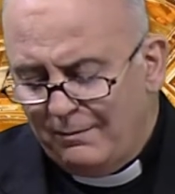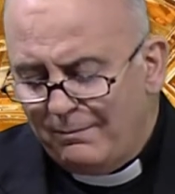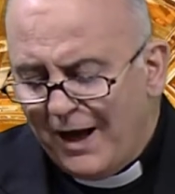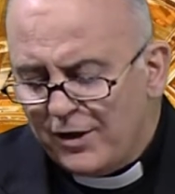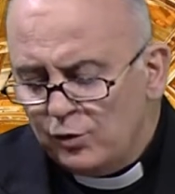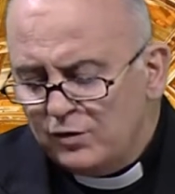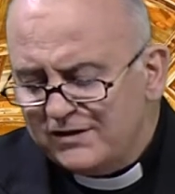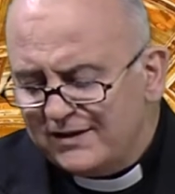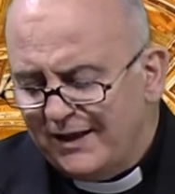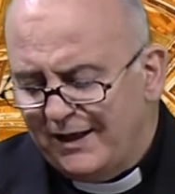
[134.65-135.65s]
más
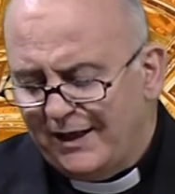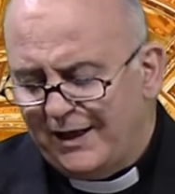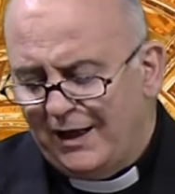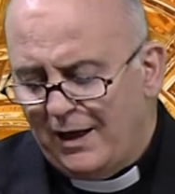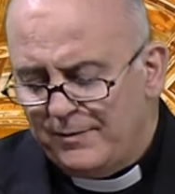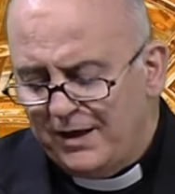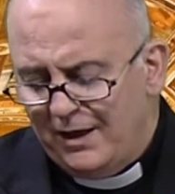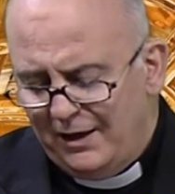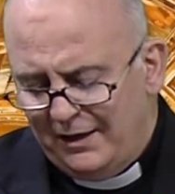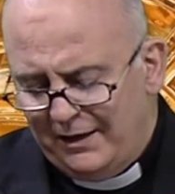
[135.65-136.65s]
dulce que la
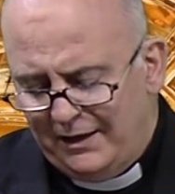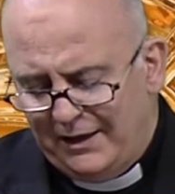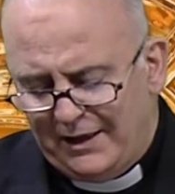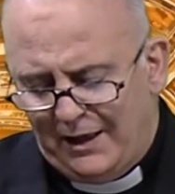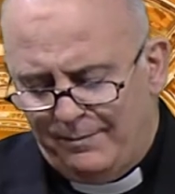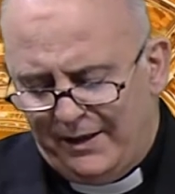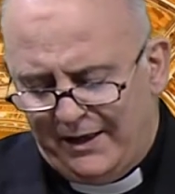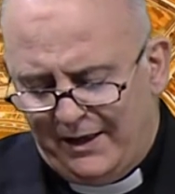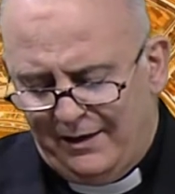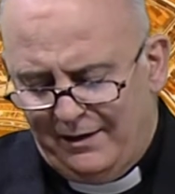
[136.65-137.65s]
miel y que el
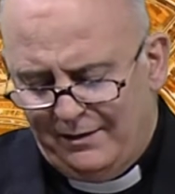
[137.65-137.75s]
panal.